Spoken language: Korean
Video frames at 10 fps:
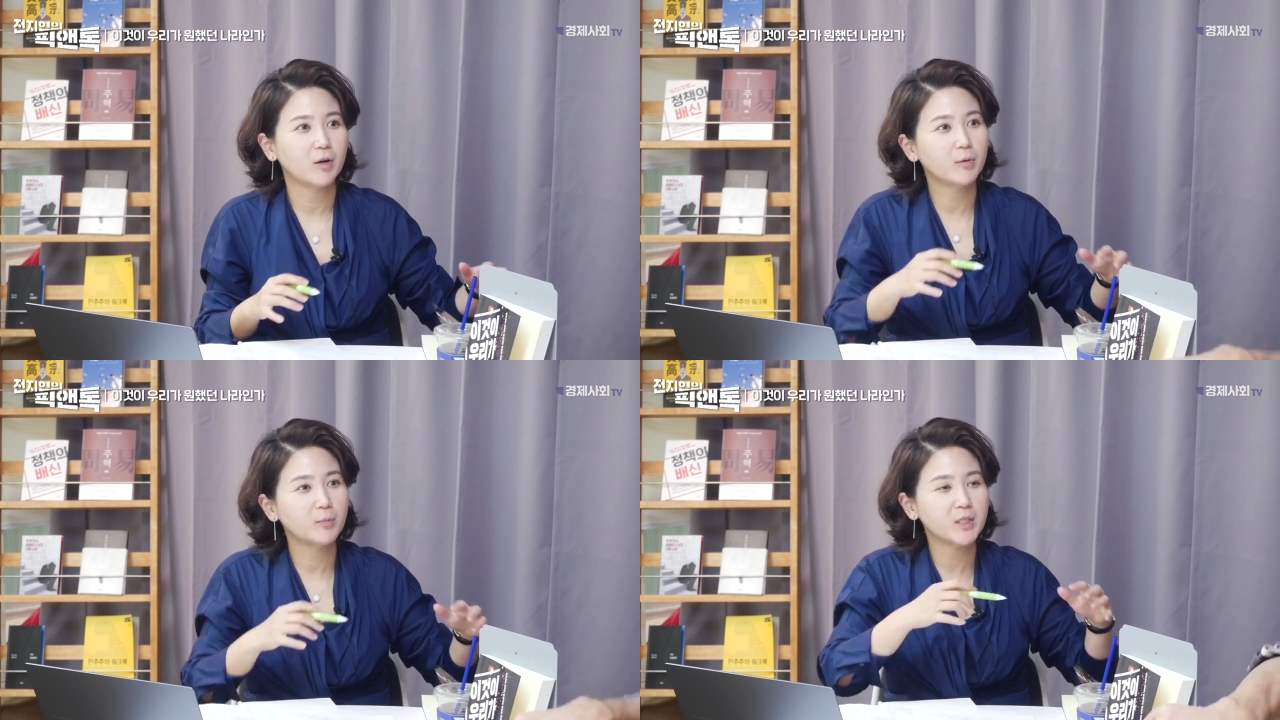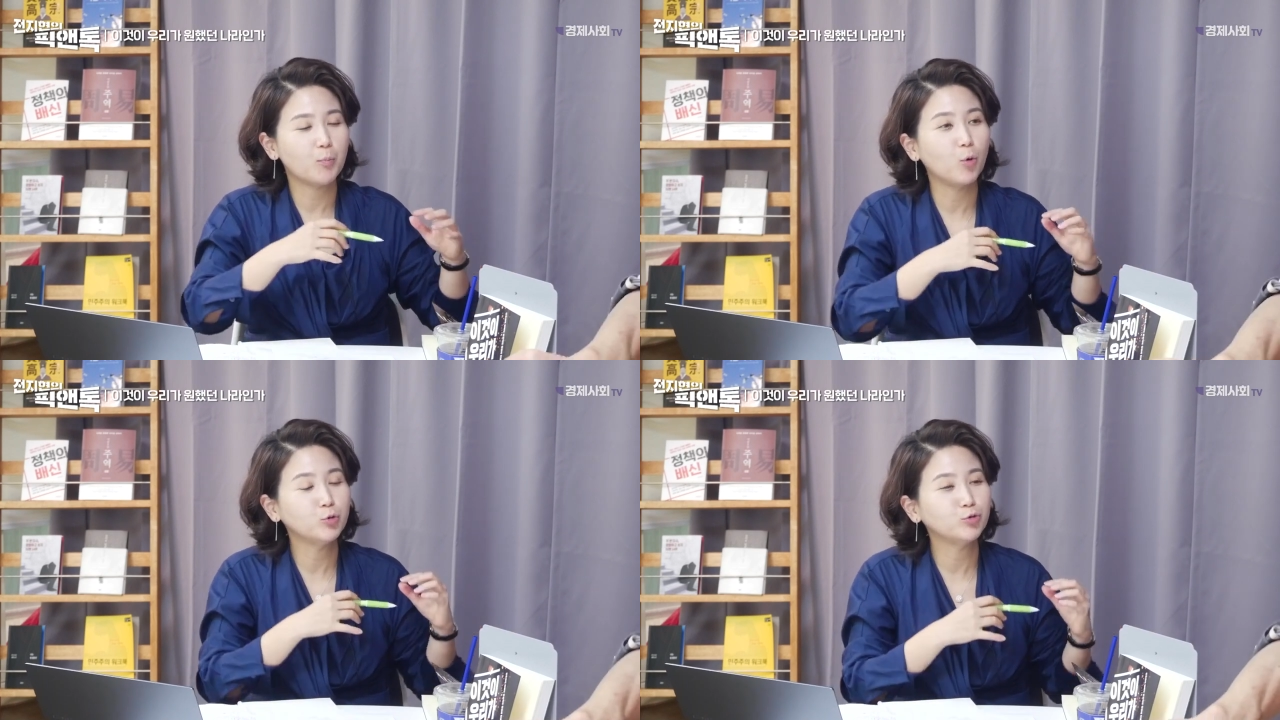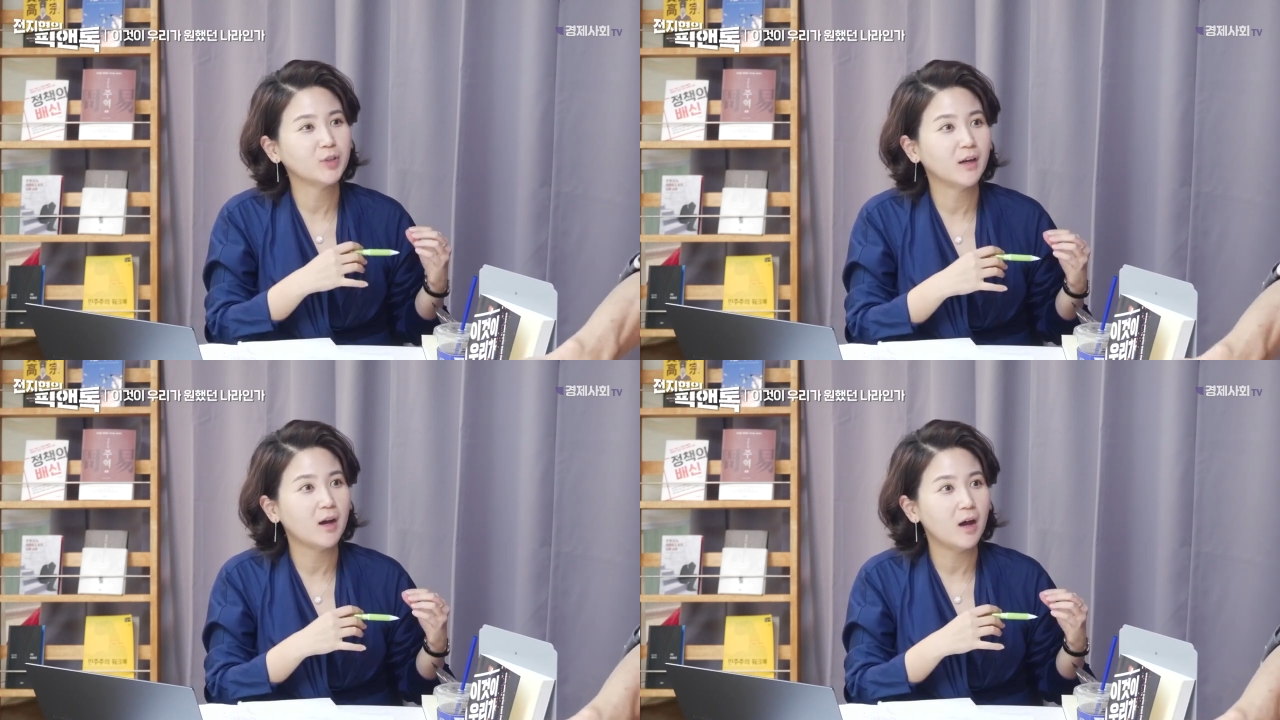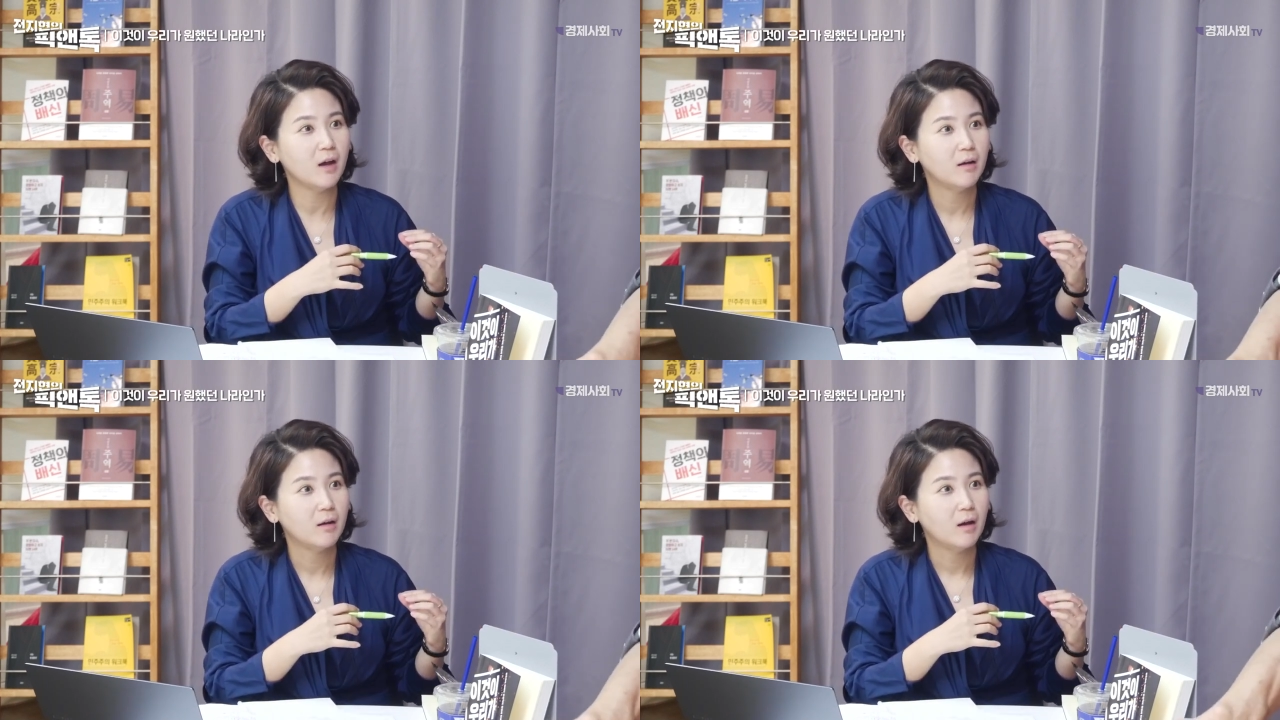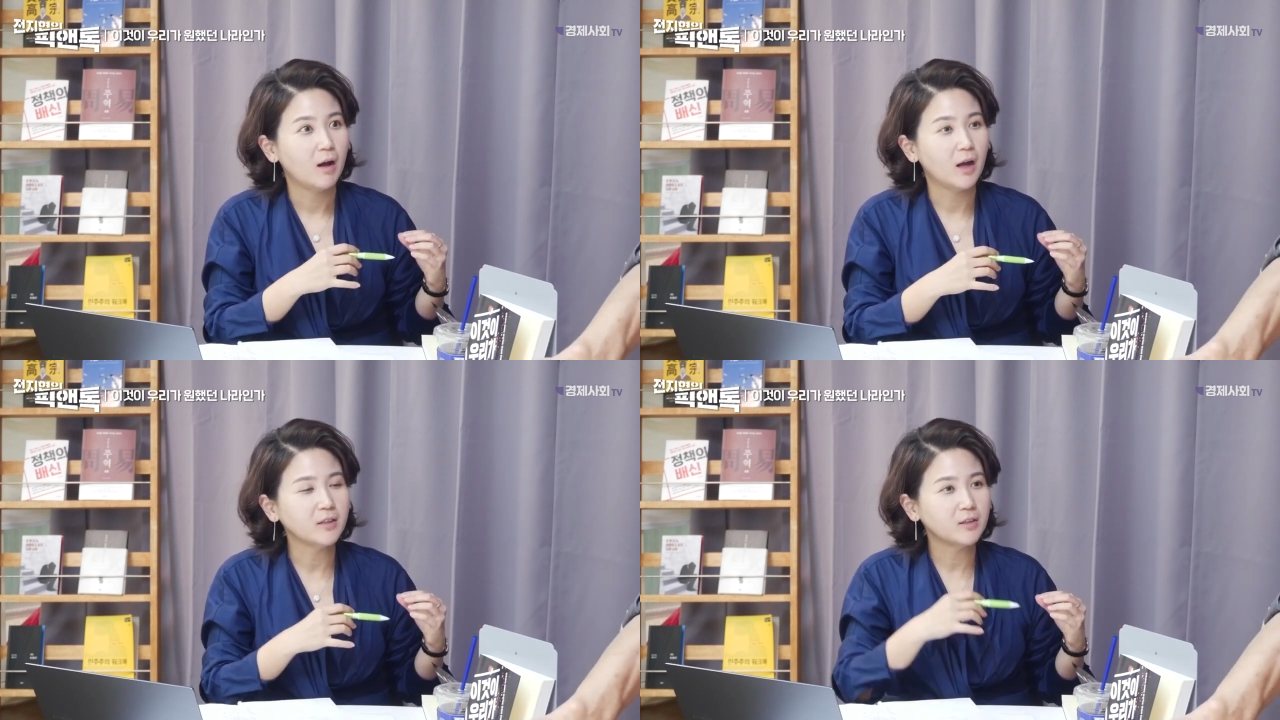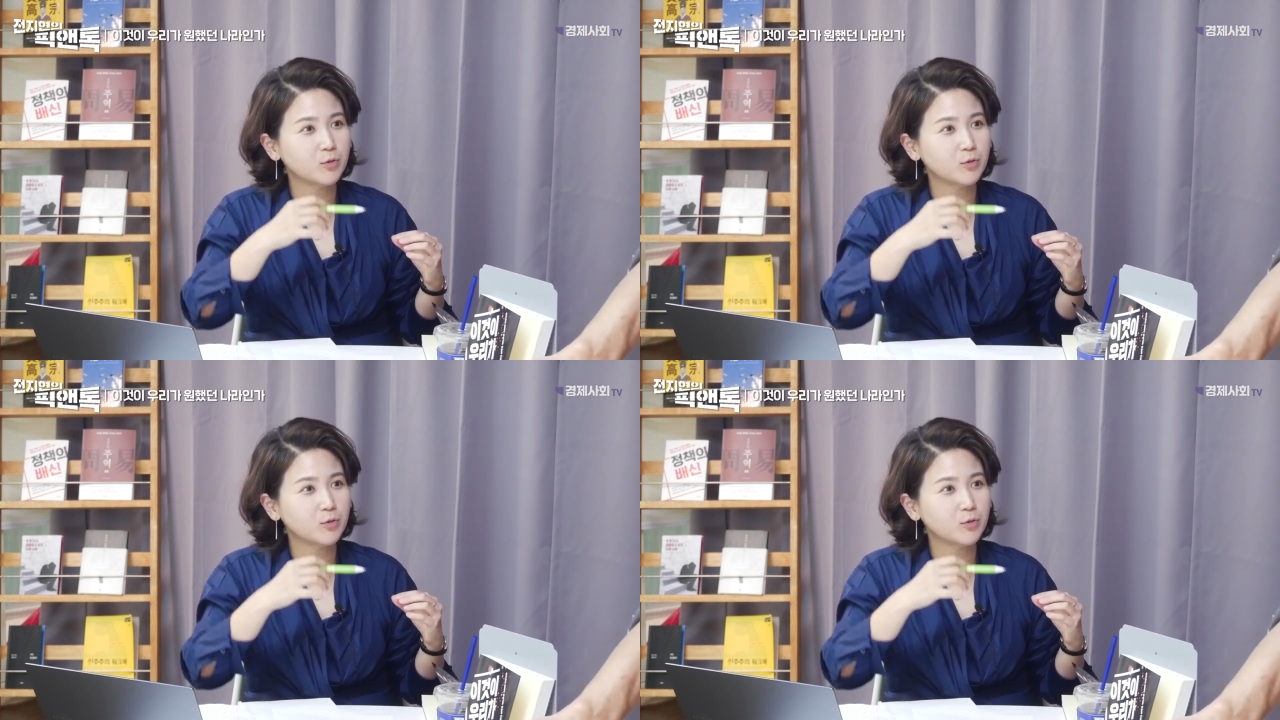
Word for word: 그럼 이제 보수인가? 아닌데